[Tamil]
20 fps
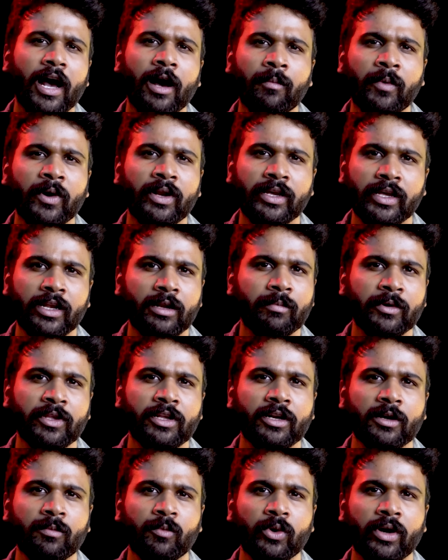ஆம்பர்
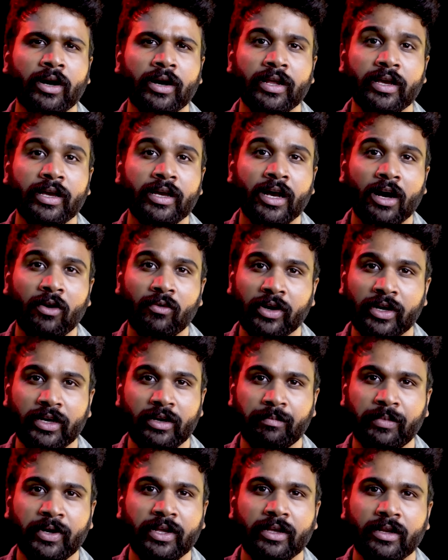இறப்பதற்கு முன்னாடி அவங்க
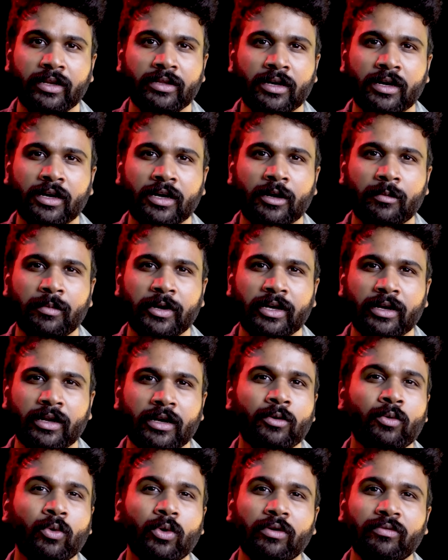எப்படி இருந்தாங்க அப்படிங்கிற
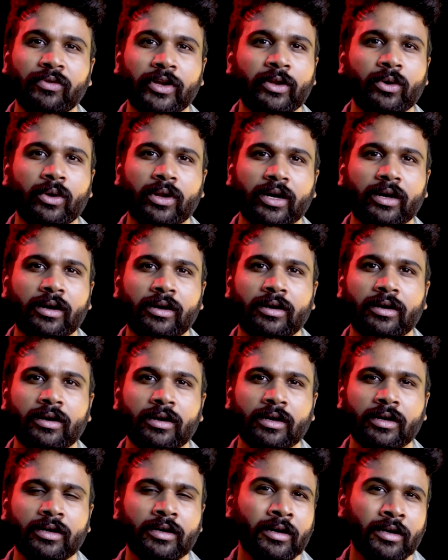ஒரு வீடியோ ரெக்கார்ட்
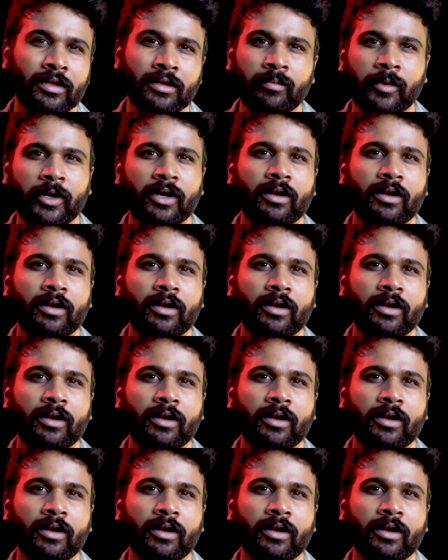இருக்குது அதை